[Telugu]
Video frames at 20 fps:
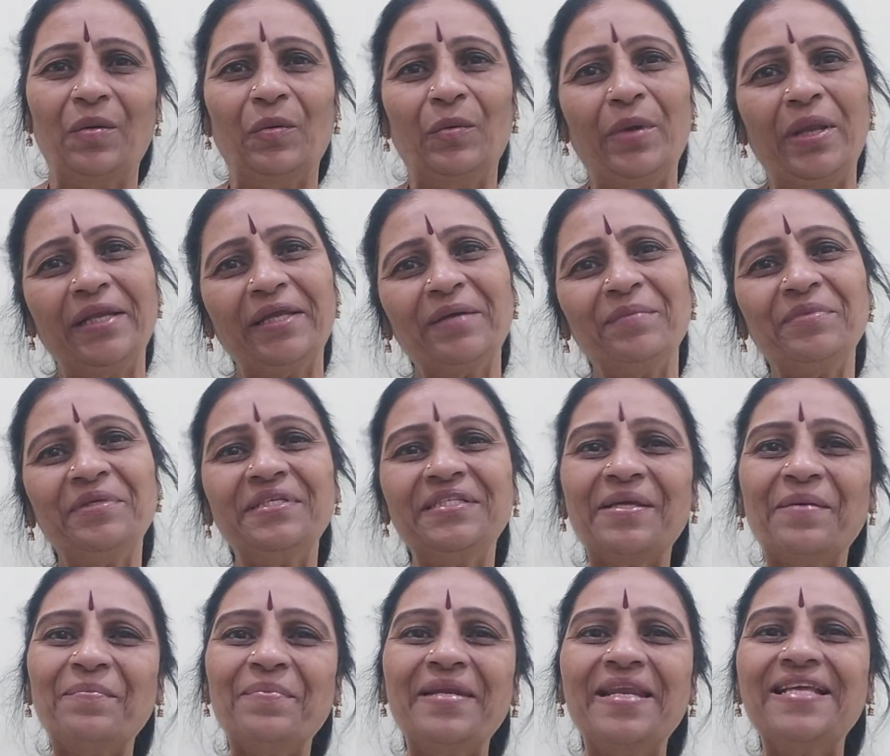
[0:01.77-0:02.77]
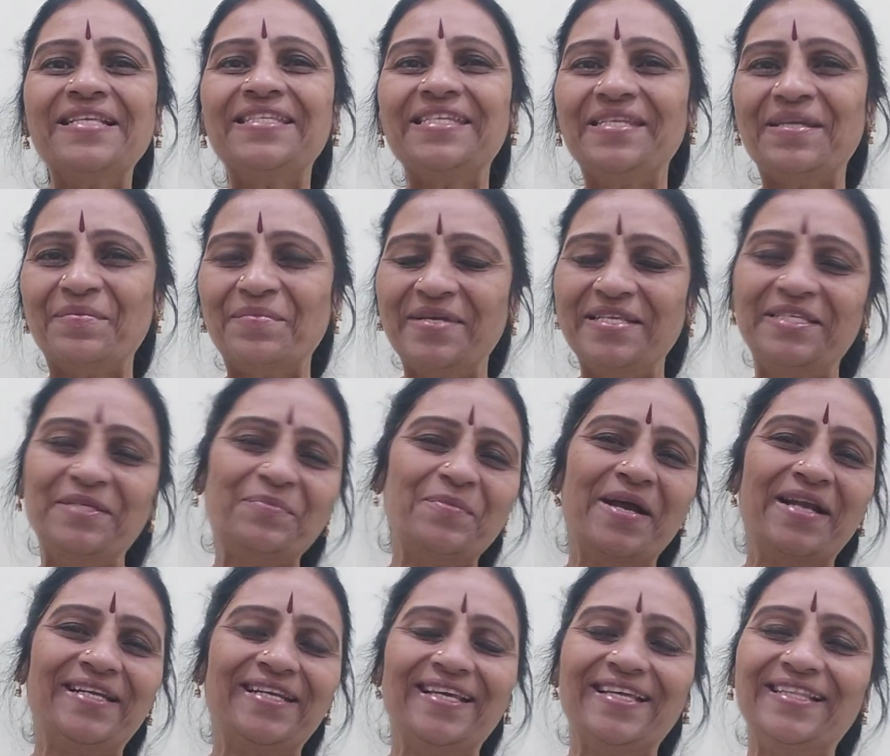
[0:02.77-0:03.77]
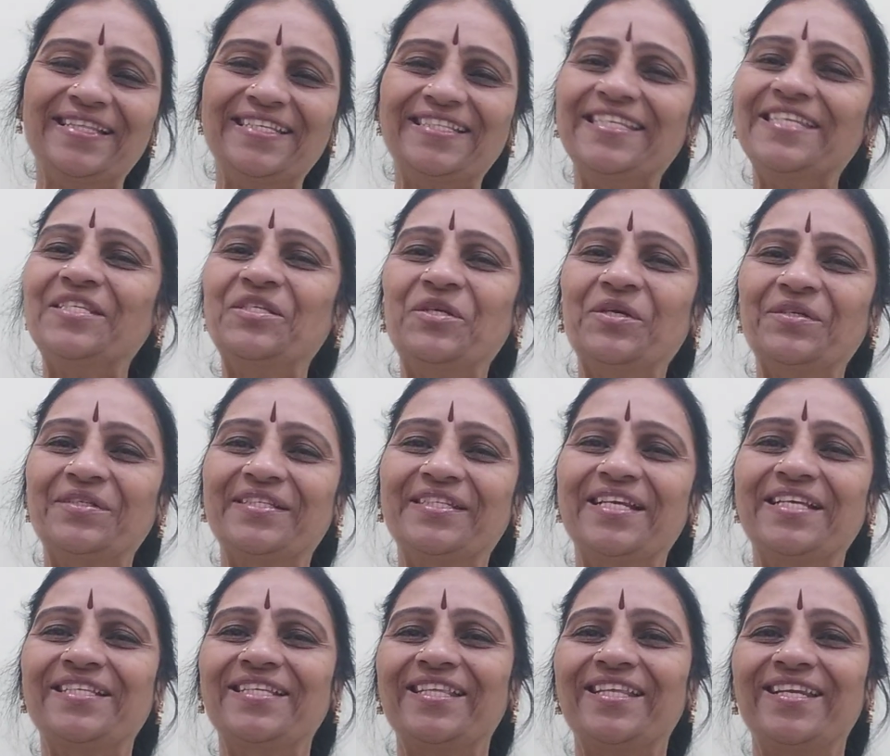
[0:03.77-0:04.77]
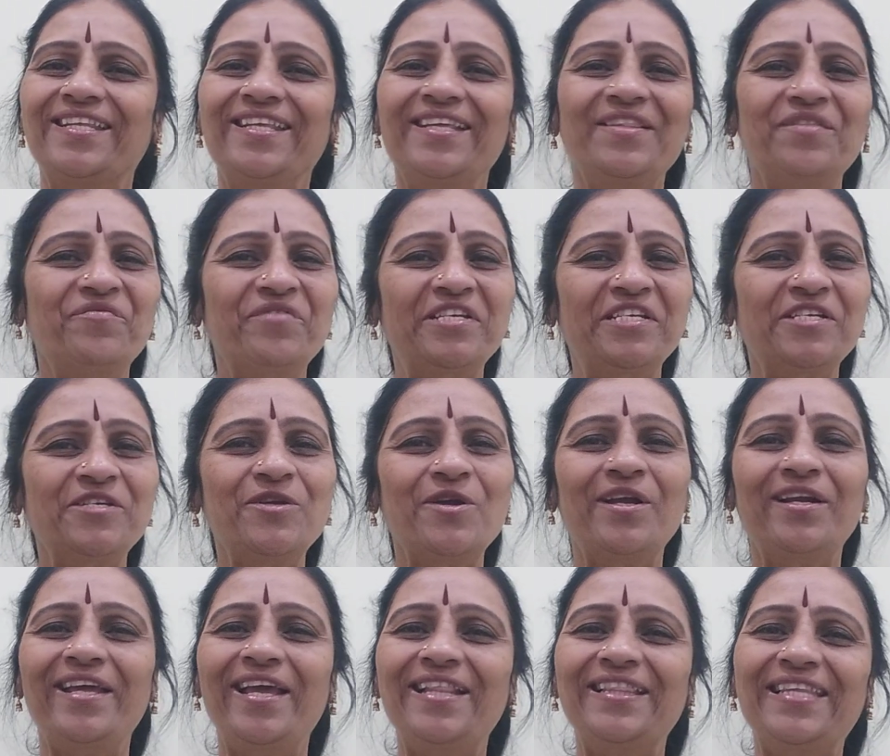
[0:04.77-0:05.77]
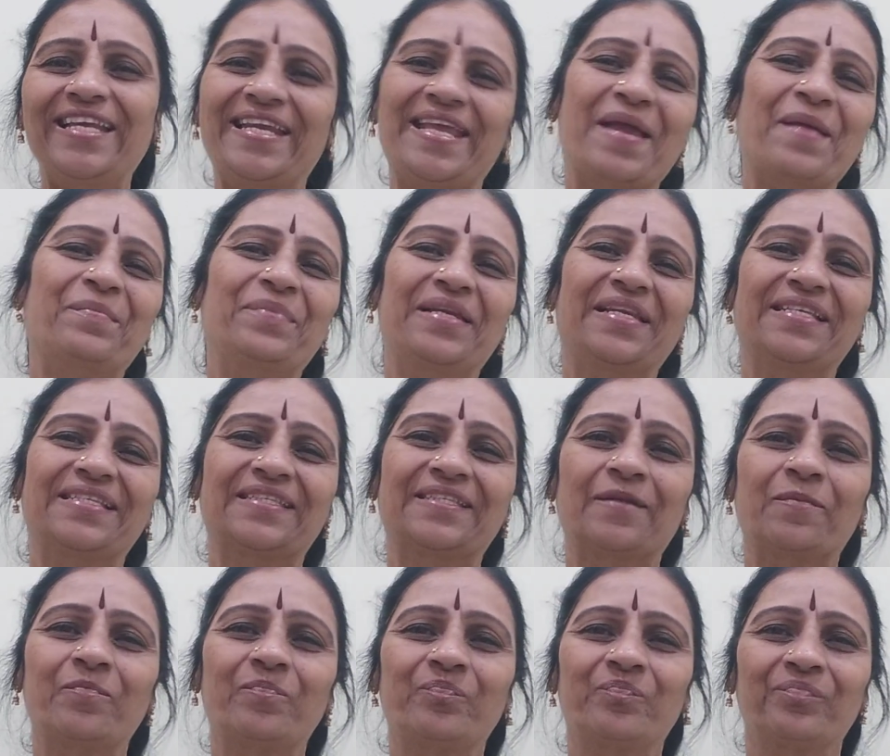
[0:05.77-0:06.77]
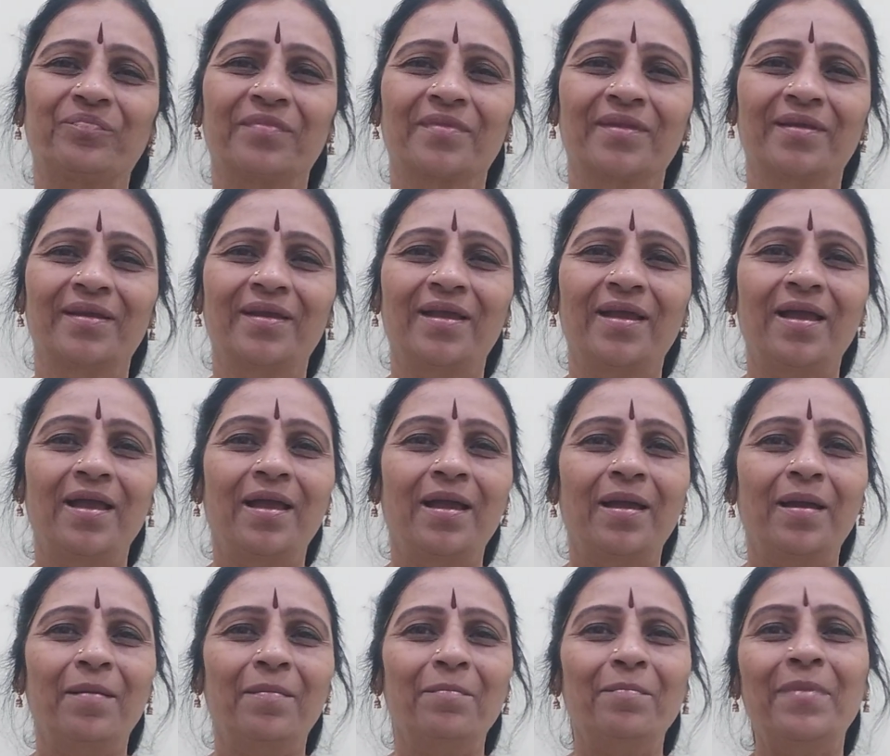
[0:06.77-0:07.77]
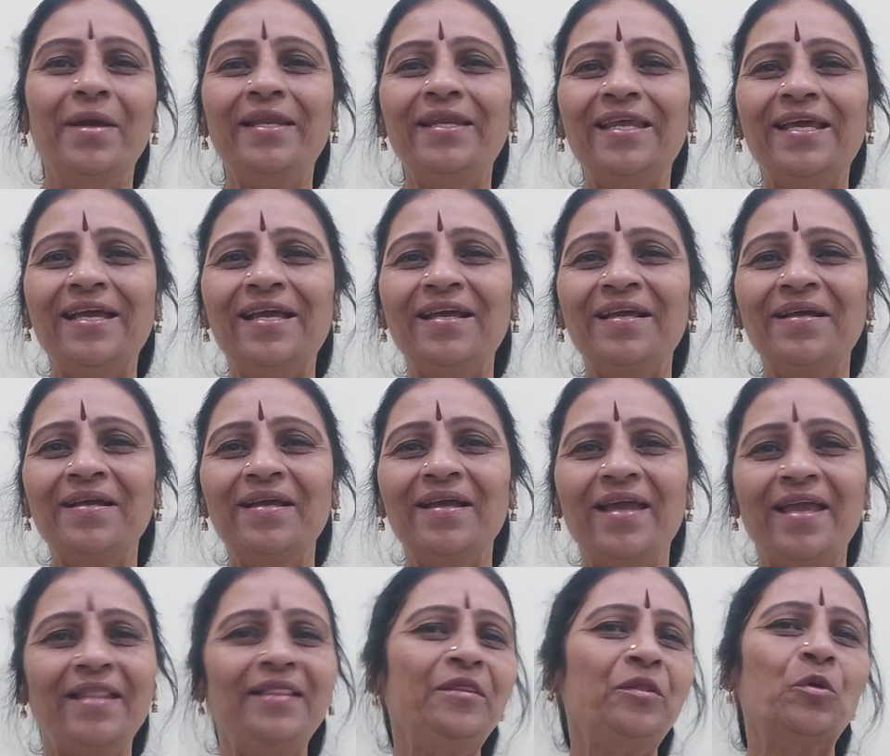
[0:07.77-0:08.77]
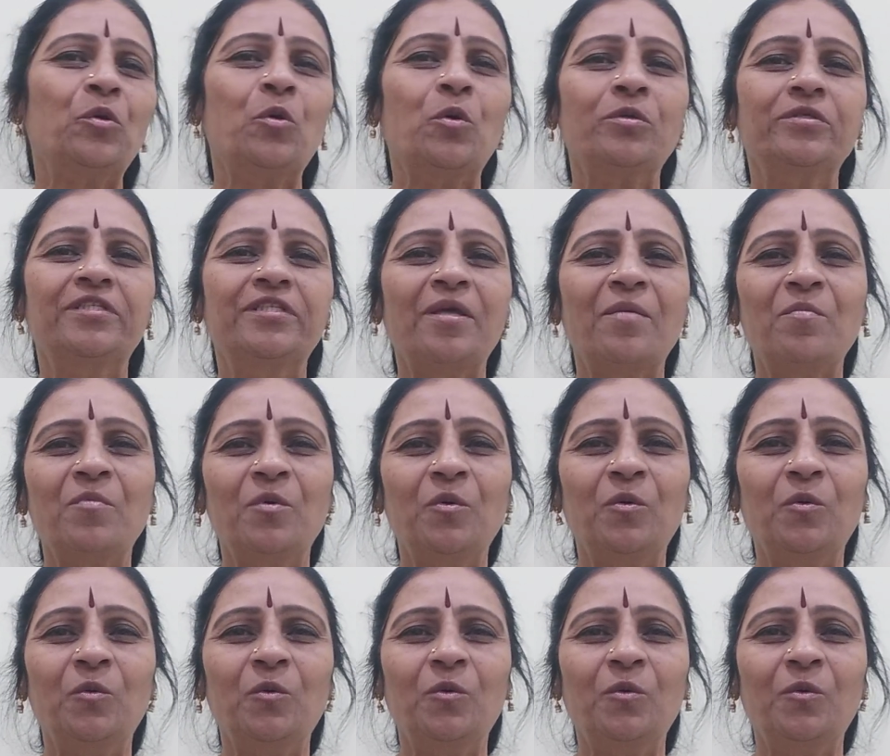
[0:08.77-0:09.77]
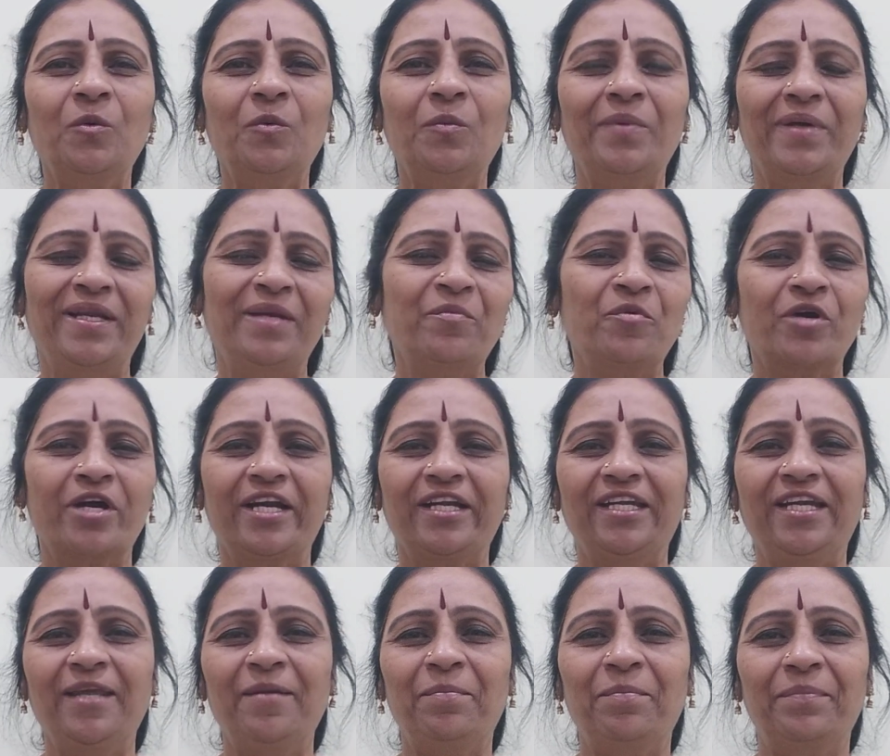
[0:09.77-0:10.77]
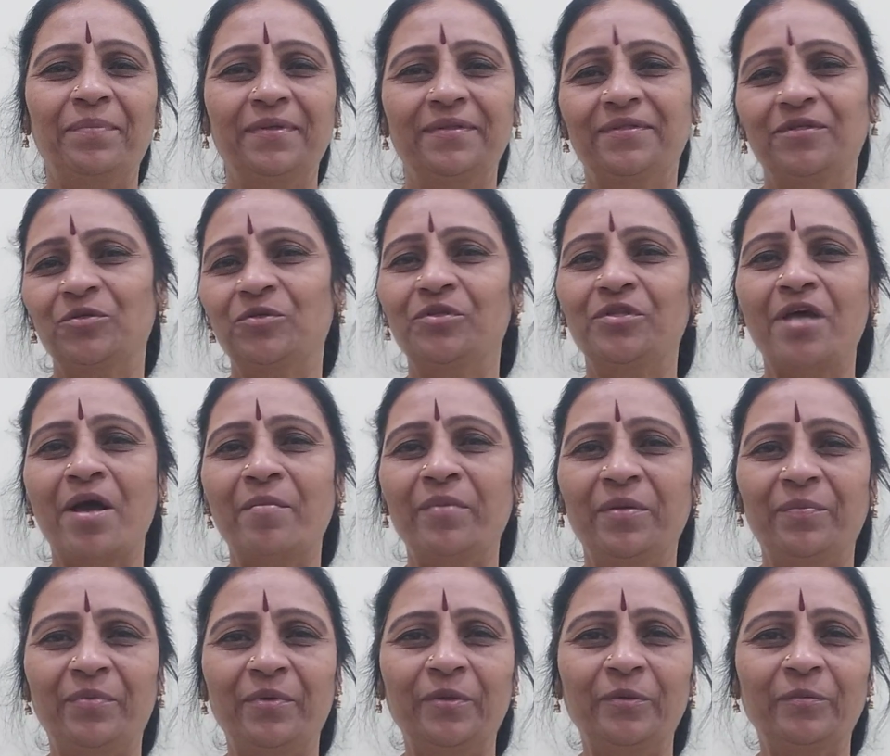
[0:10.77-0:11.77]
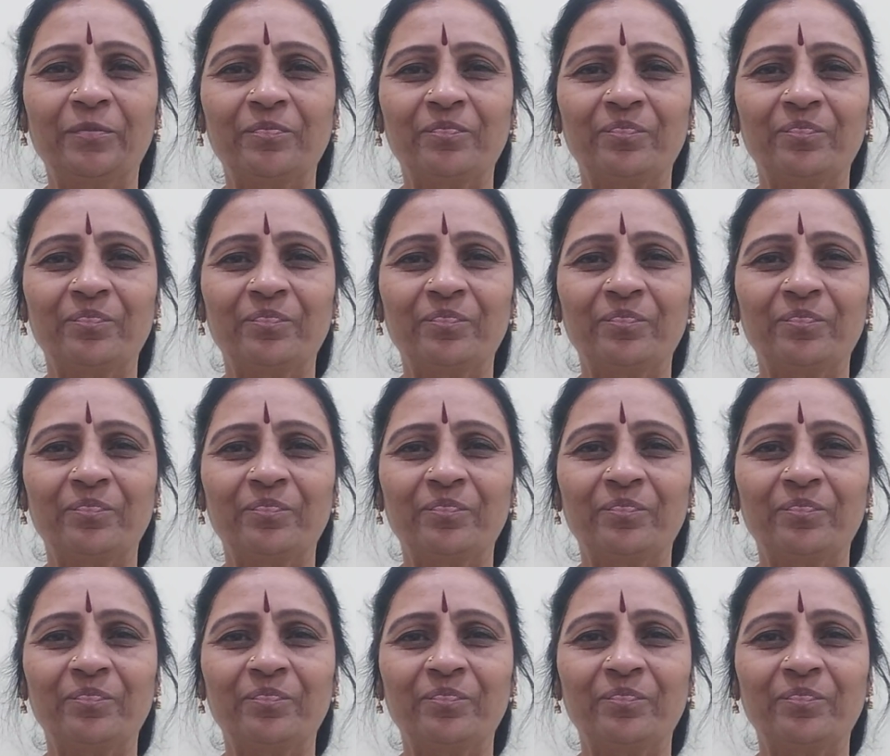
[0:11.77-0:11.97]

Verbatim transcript: వెల్కమ్ టు చెప్పిన చిన్న మంచి మాట దిస్ ఈజ్ జ్యోత్స్న చంద్రదత్ విషింగ్ యూ ఆల్ హెల్త్ అండ్ హ్యాపీనెస్ మన హెల్త్ కోసము మనం ఒక టిప్ చూద్దాం ఇప్పుడు